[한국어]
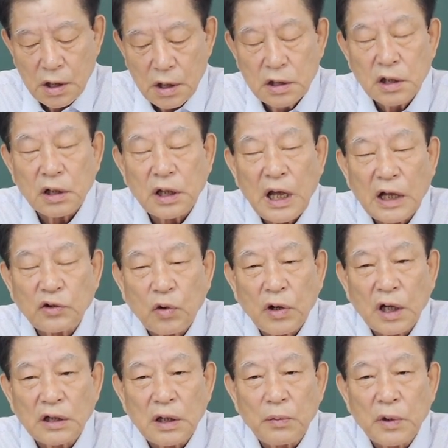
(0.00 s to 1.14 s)
그렇게 하도록
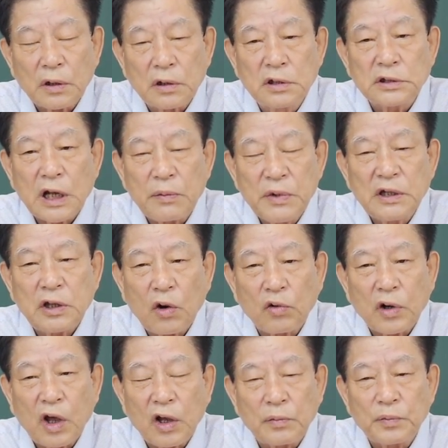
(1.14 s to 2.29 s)
한다면 그 사람
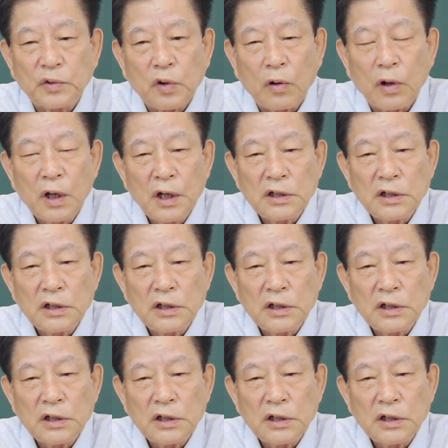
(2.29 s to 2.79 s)
인격으로 하여금 또